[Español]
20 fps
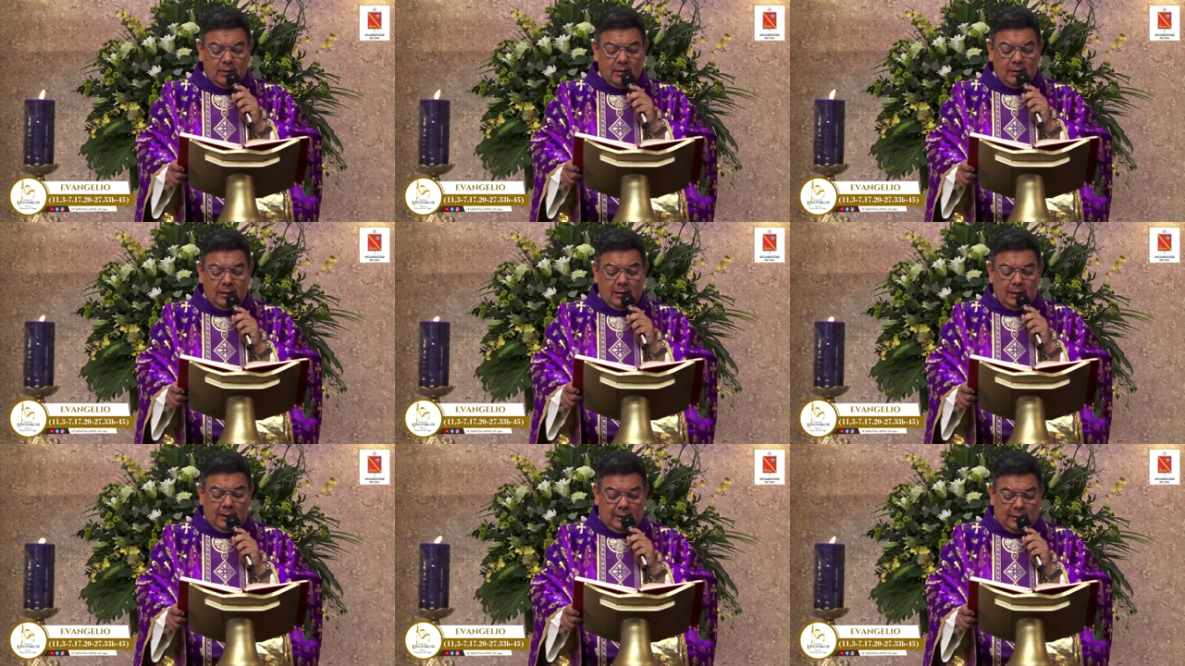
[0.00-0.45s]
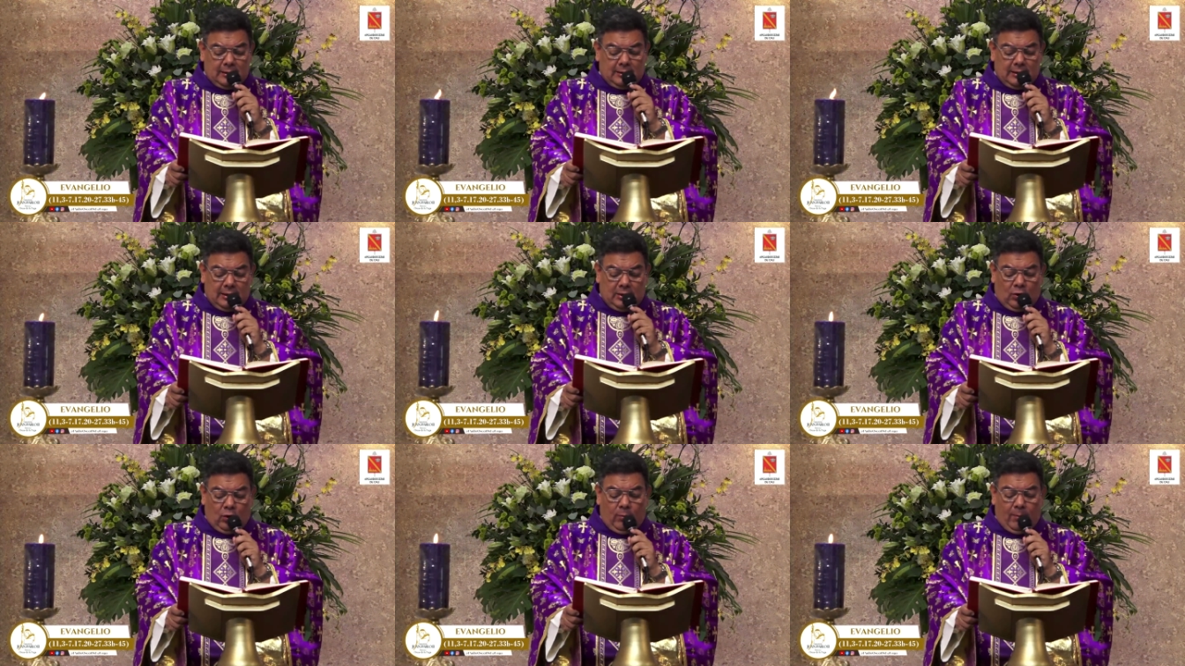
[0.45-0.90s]
Y
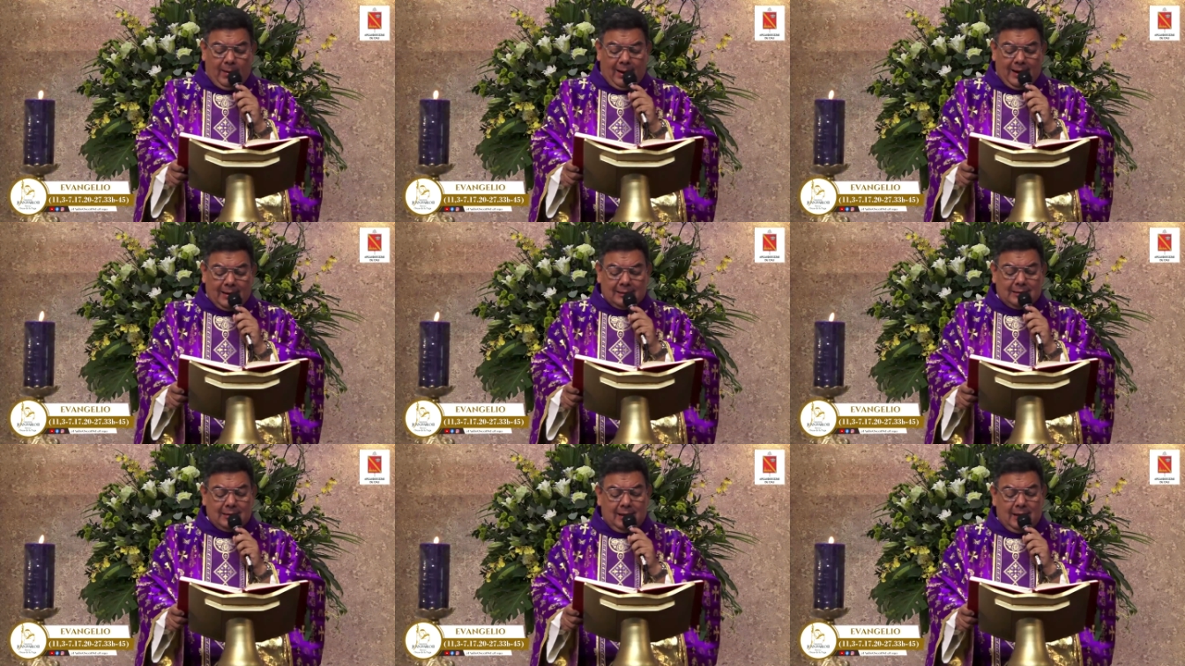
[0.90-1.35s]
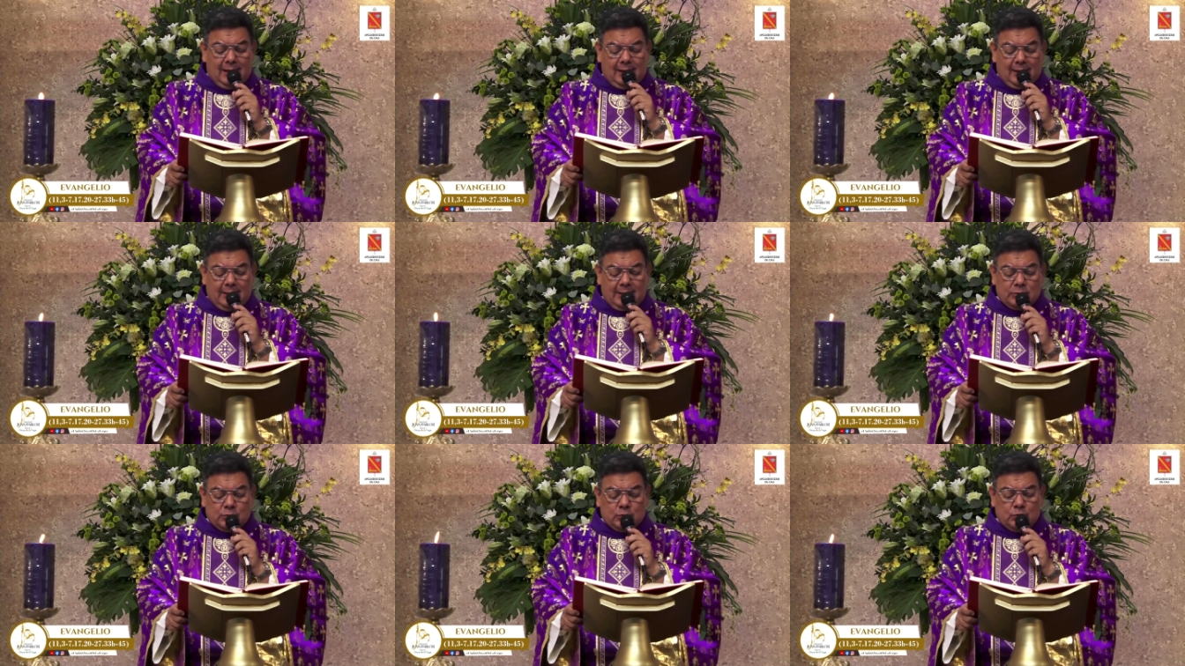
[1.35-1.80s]
dijo Marta a
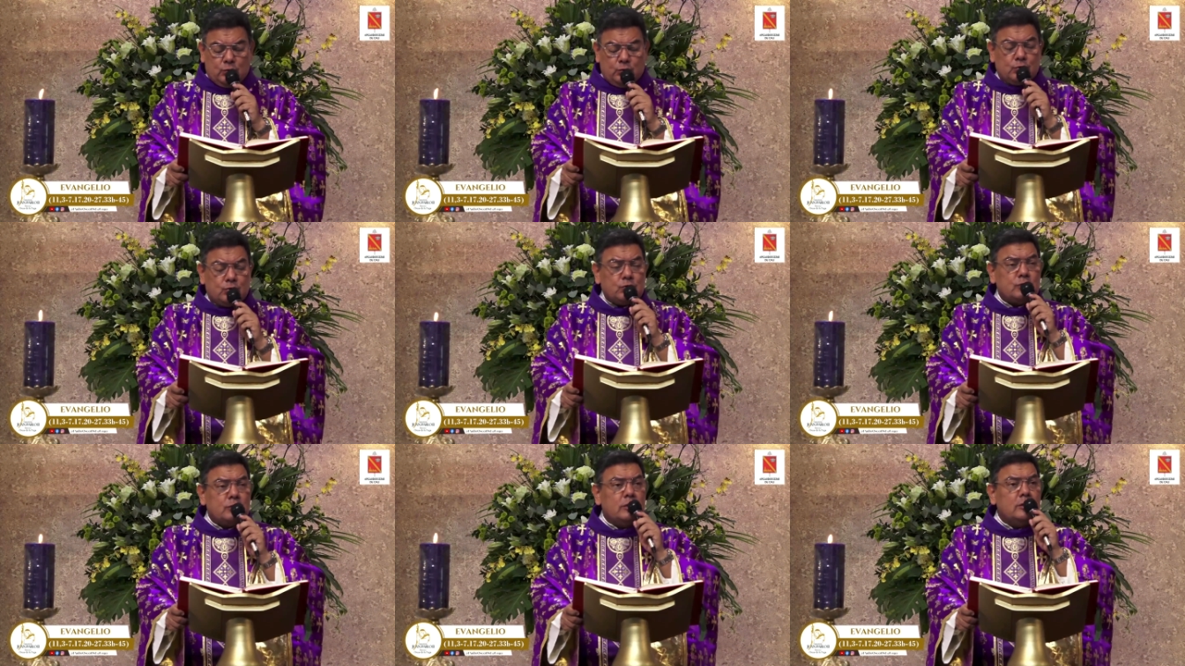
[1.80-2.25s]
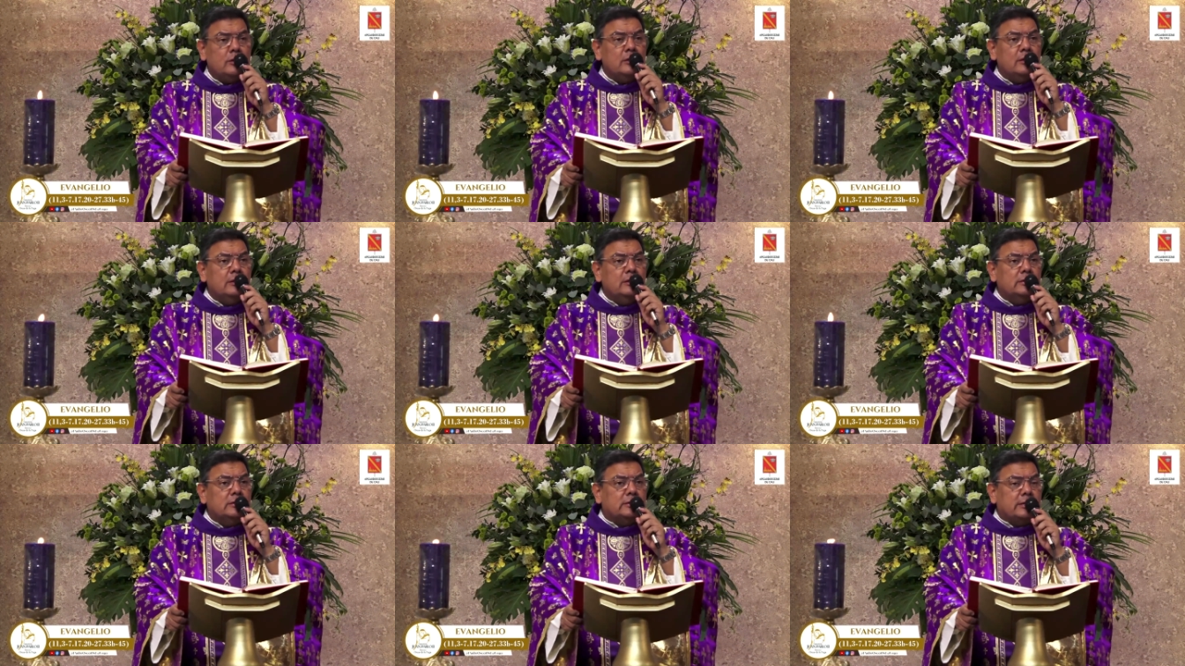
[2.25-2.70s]
Jesús,
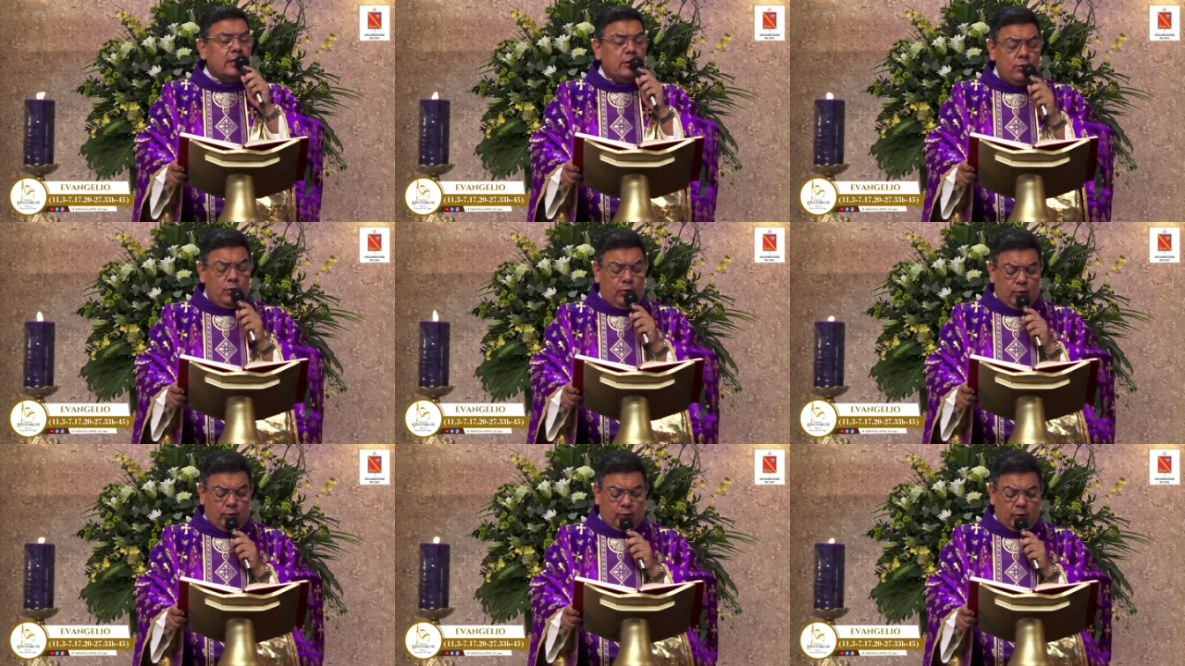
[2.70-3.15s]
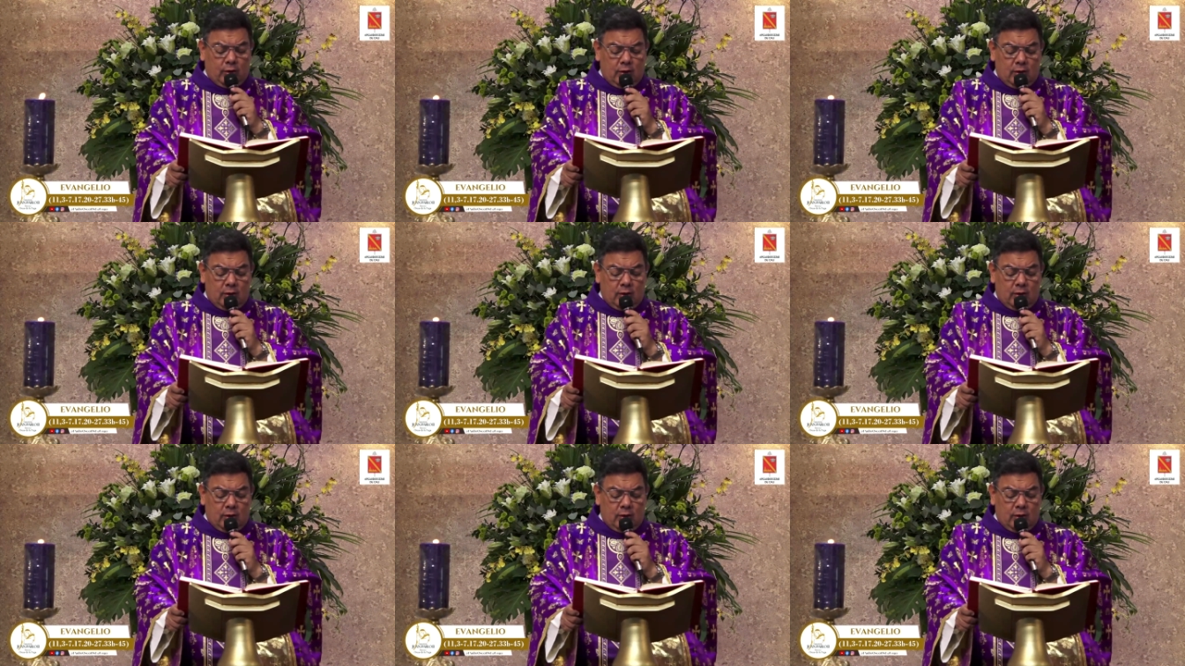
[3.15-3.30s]
Señor,